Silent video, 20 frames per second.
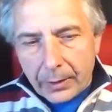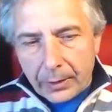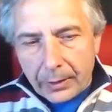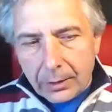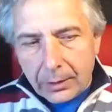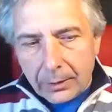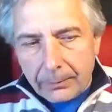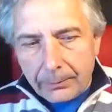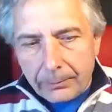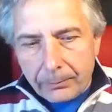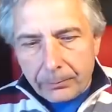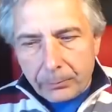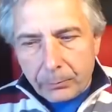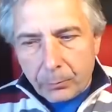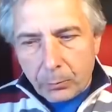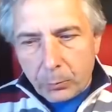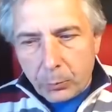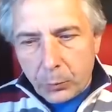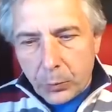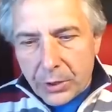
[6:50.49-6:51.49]

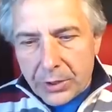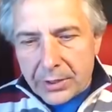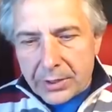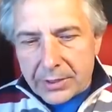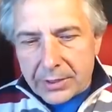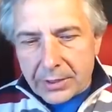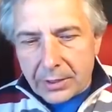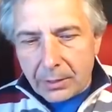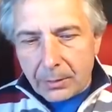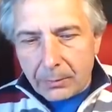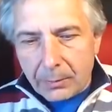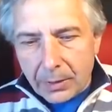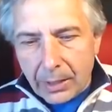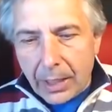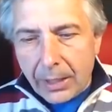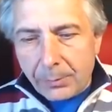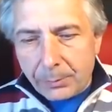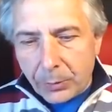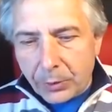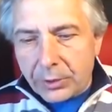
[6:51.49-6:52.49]
ähm, Bundes, äh,
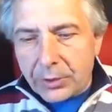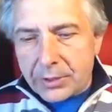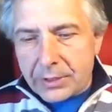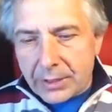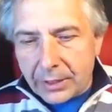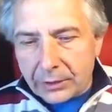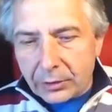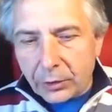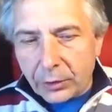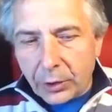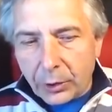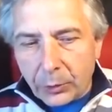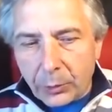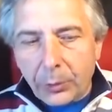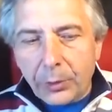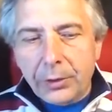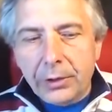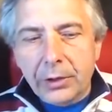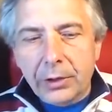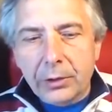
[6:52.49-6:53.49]
Altbundesländer
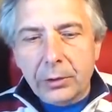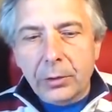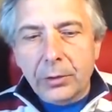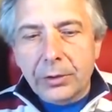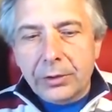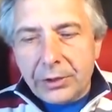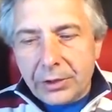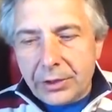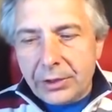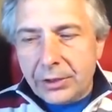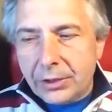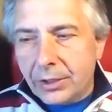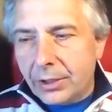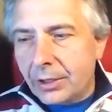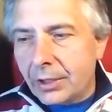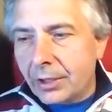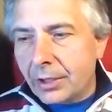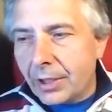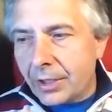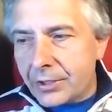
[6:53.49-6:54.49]
gegründet und die in
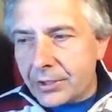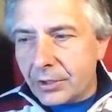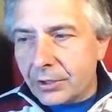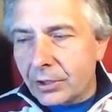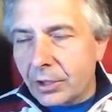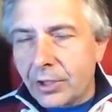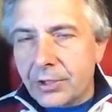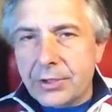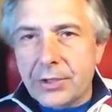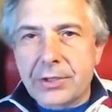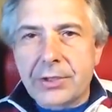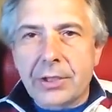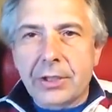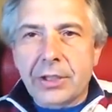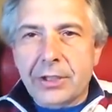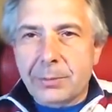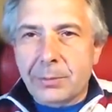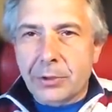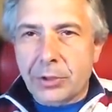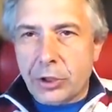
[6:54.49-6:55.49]
den
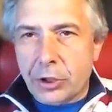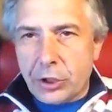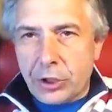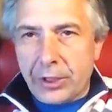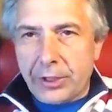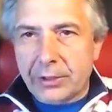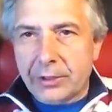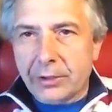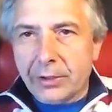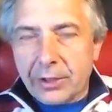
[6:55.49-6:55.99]
Nationalsozialismus geschickt.